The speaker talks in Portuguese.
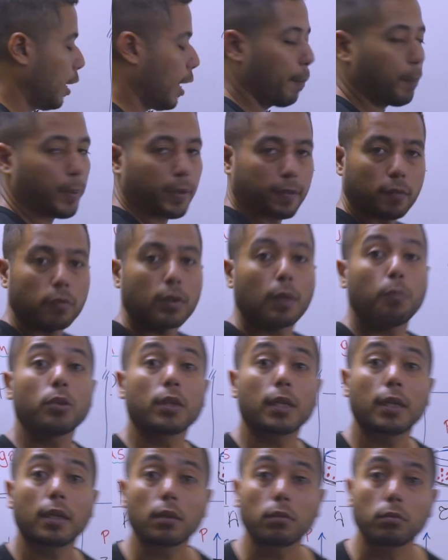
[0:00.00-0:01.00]
A pressão está
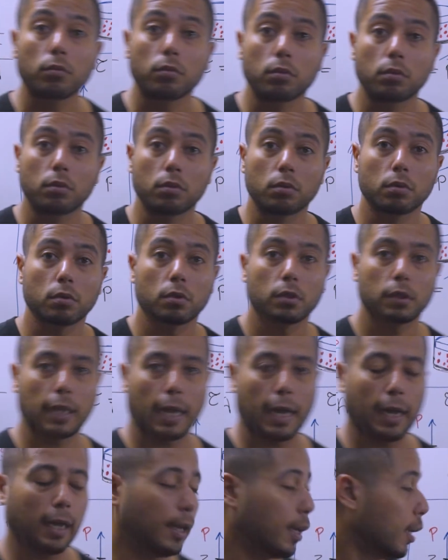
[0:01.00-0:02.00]
mudando,
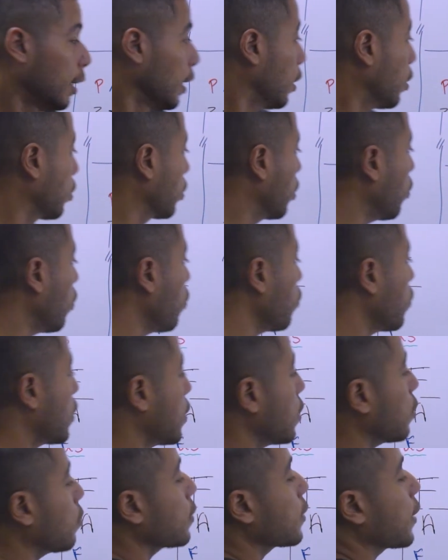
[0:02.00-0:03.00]
tá? Eu não
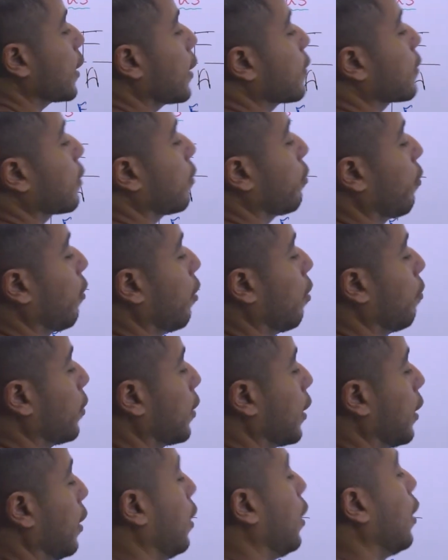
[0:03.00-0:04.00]
consigo usar essa fórmula.